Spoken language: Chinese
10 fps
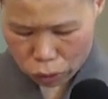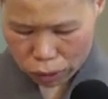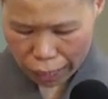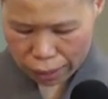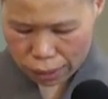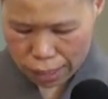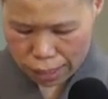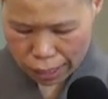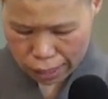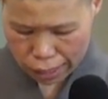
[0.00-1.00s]
就藏
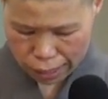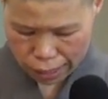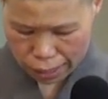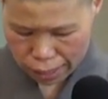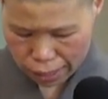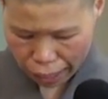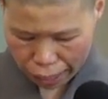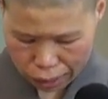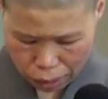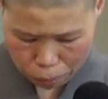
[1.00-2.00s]
匿在这个生死
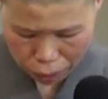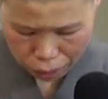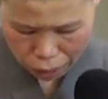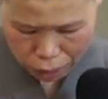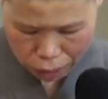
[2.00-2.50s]
海里面，